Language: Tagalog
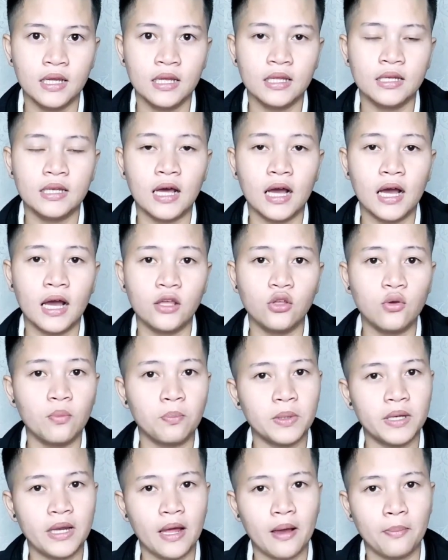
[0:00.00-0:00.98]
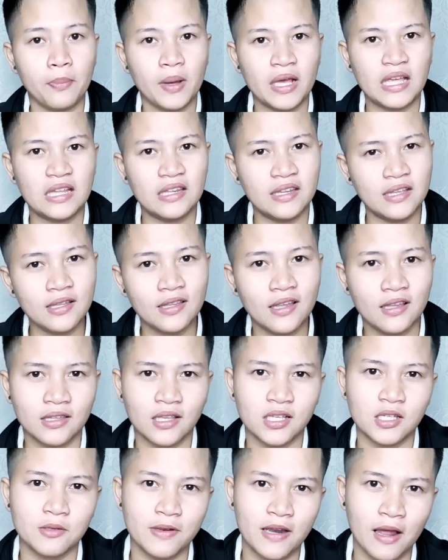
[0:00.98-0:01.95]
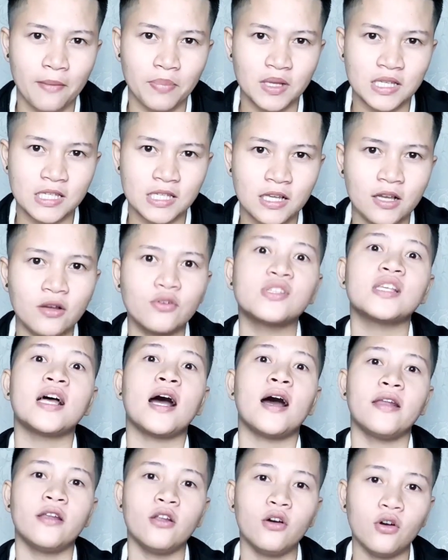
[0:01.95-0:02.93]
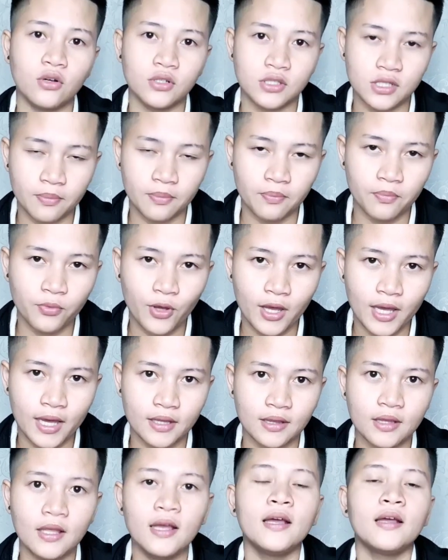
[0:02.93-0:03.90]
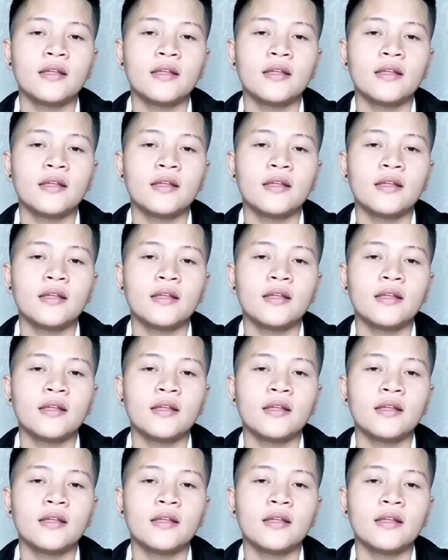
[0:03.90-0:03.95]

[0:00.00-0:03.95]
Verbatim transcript: na yung pinapainita, tapos pinapasingaw sa ano, sa puwet.